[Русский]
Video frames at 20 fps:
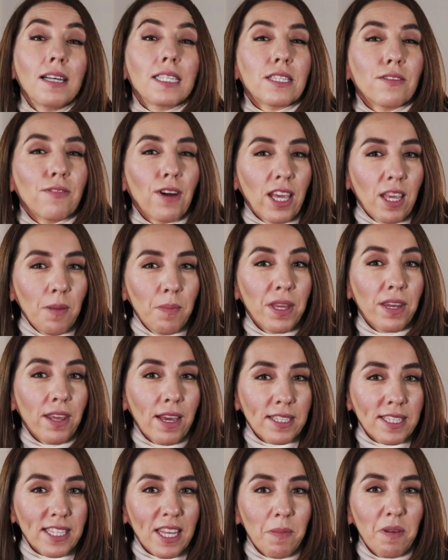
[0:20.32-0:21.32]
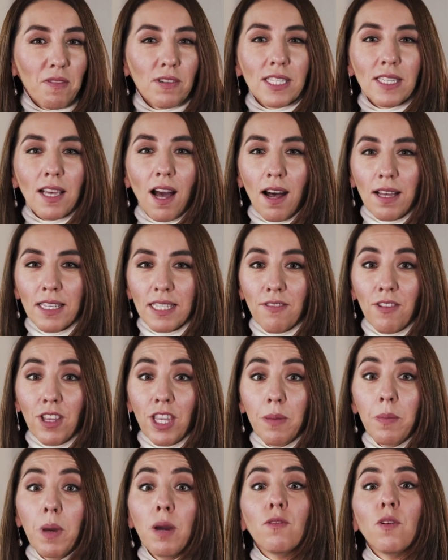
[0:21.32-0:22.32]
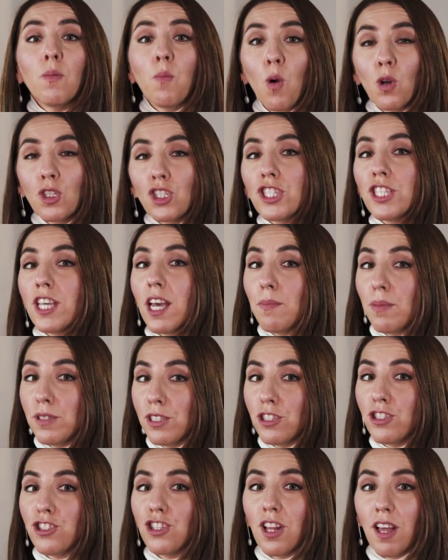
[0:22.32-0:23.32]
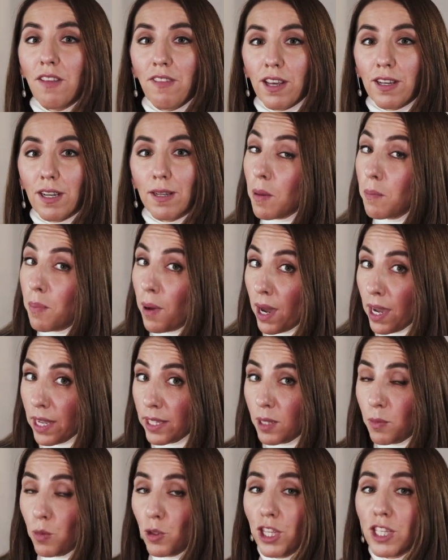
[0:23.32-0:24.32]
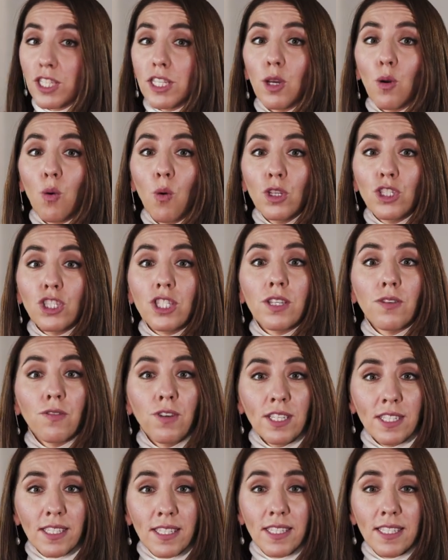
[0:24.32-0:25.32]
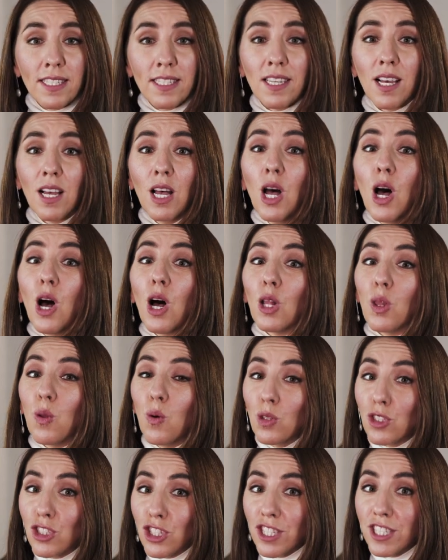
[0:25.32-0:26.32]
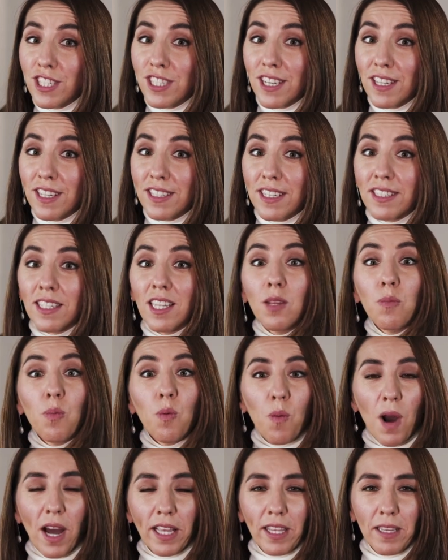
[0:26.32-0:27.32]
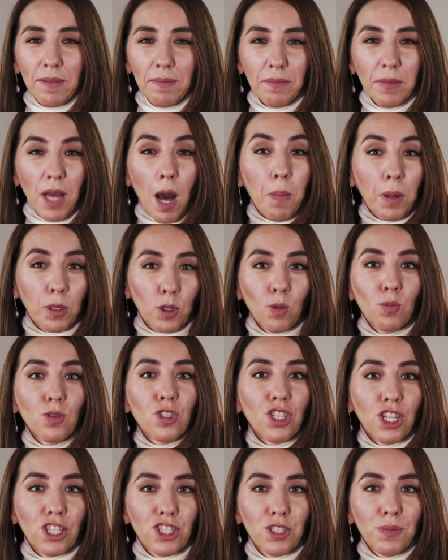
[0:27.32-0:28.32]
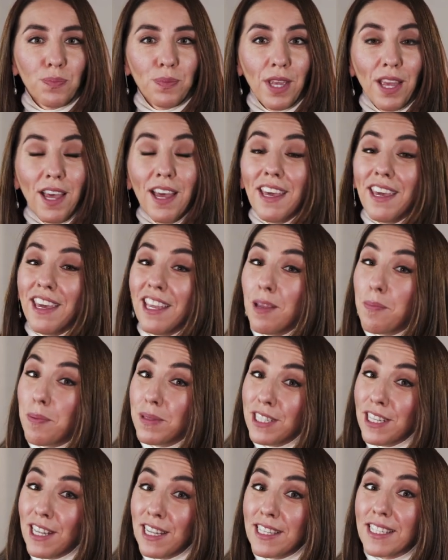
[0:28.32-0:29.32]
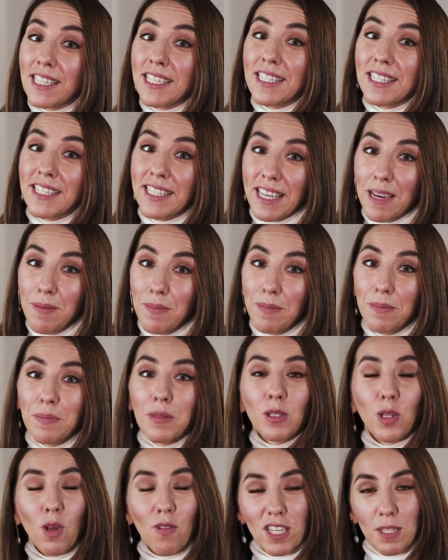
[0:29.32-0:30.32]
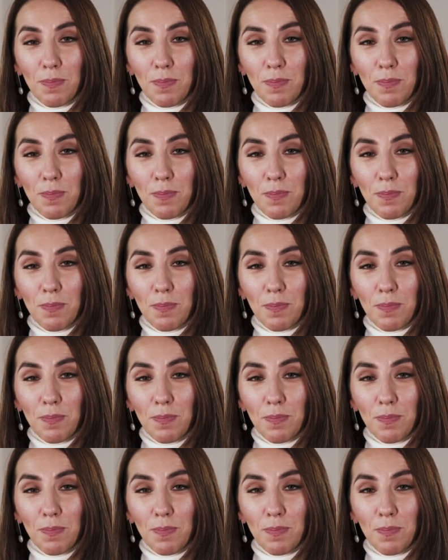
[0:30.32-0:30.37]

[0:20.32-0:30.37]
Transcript: Своими резкими высказываниями вы можете обидеть человека. Поэтому, если хочется высказаться, лучше сделать это на бумаге, а потом сжечь. Или поделиться с тем, кто вас